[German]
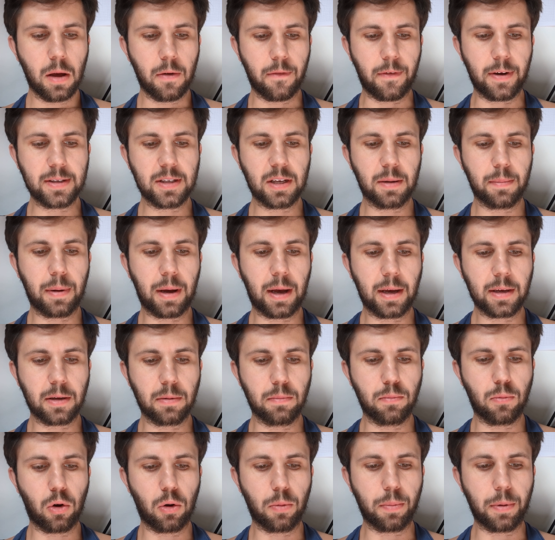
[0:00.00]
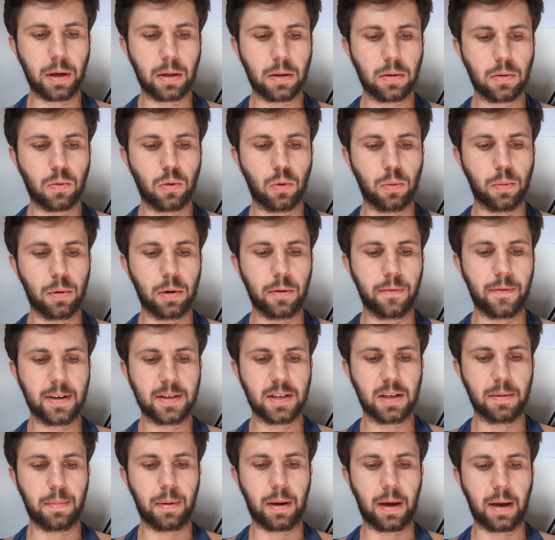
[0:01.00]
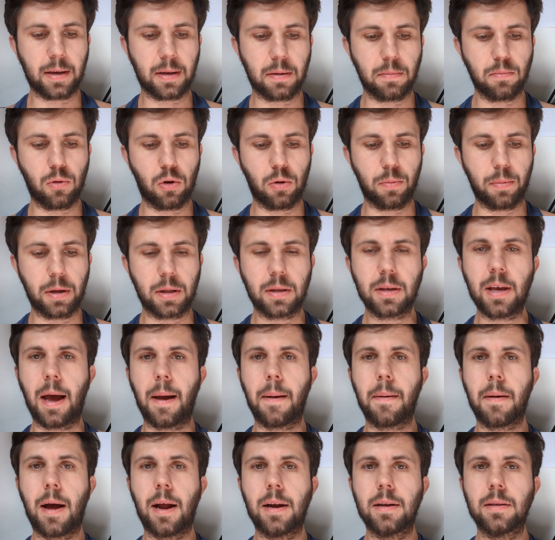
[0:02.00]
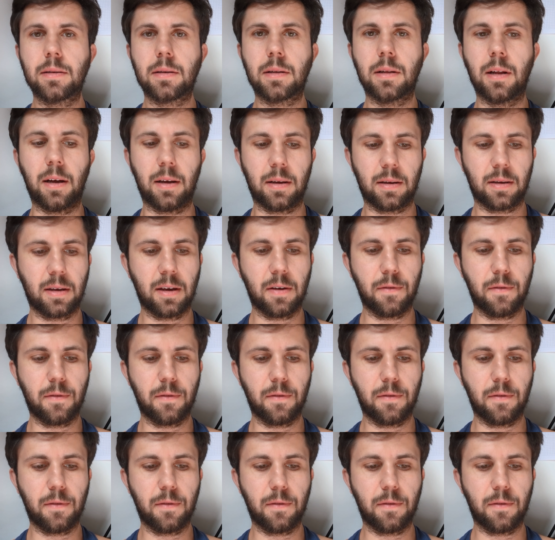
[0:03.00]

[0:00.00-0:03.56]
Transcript: Wasserbereich im Morbid, Kübel, Wasserbereich im Morbid. Ja, alles klar.